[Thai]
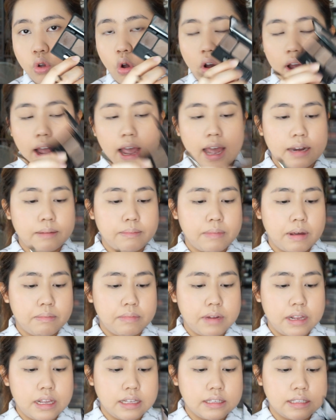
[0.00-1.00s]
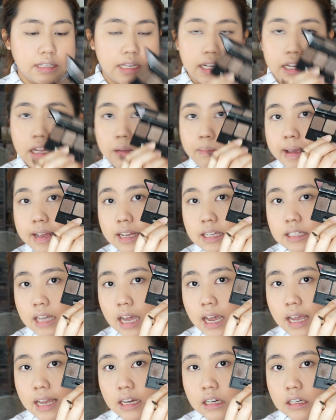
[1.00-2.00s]
2 อันแบบนี้สีที่เมย์จะ
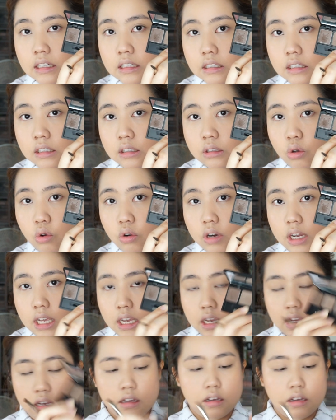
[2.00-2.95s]
ใช้คือตรงนี้